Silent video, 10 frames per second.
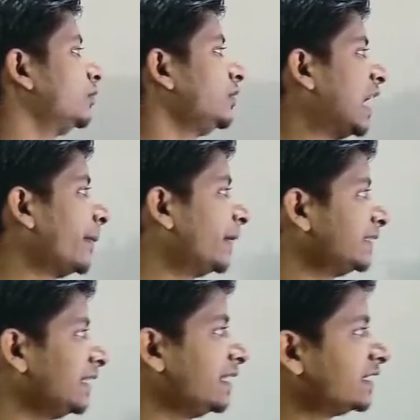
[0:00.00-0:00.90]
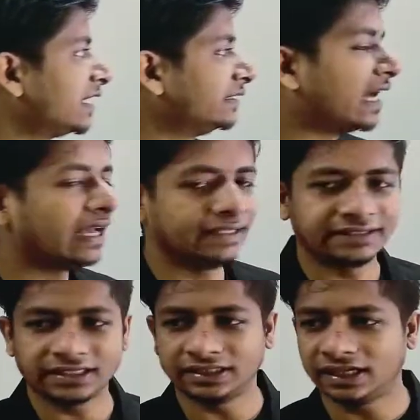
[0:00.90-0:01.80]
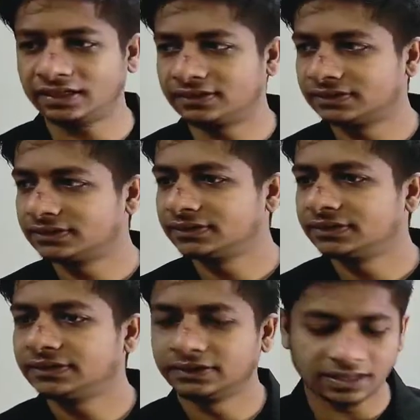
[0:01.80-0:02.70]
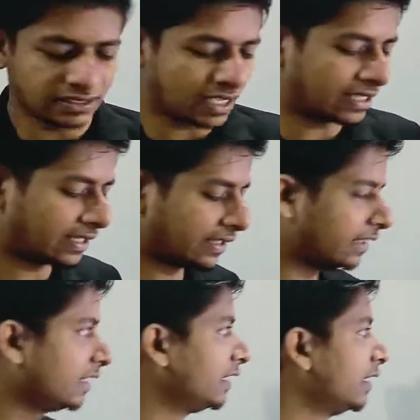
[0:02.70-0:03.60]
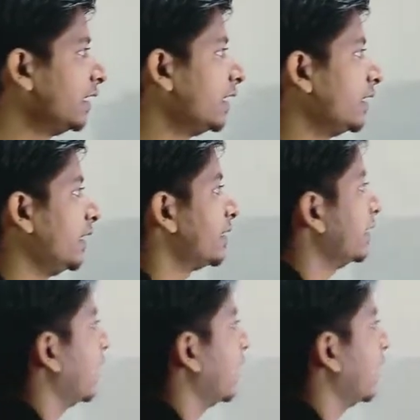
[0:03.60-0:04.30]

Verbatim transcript: तो यहाँ पास एक जगह दा है जगह दा नहीं, नहीं आया है ऐसे